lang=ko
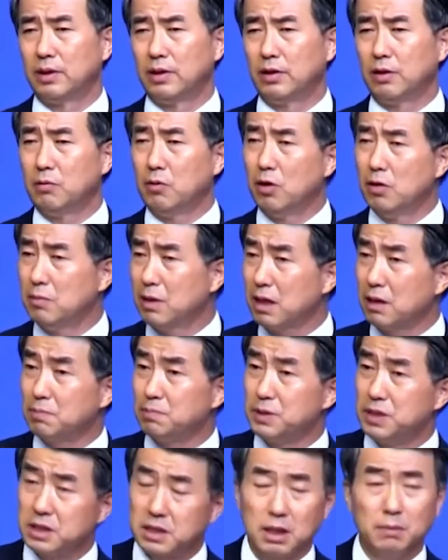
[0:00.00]
여러분 얼마나
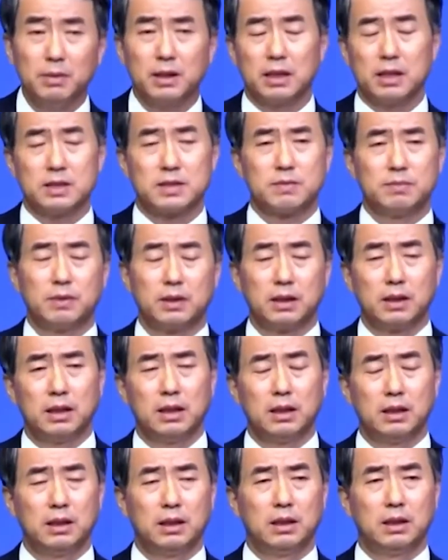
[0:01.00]
비참했겠습니까?
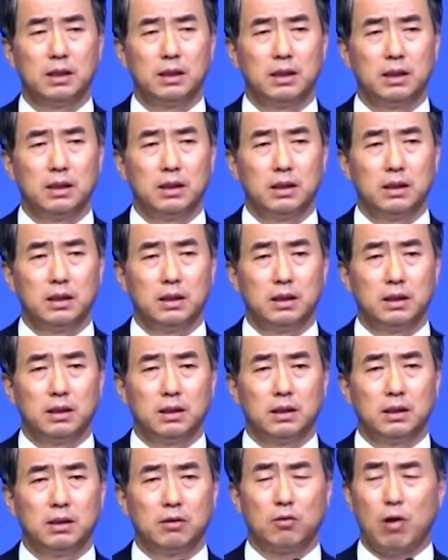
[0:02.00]

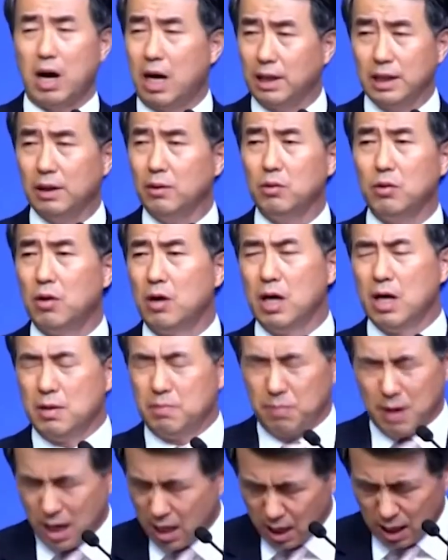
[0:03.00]
광야로
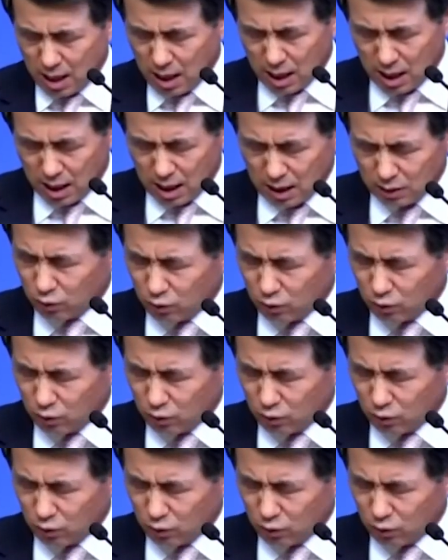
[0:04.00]
막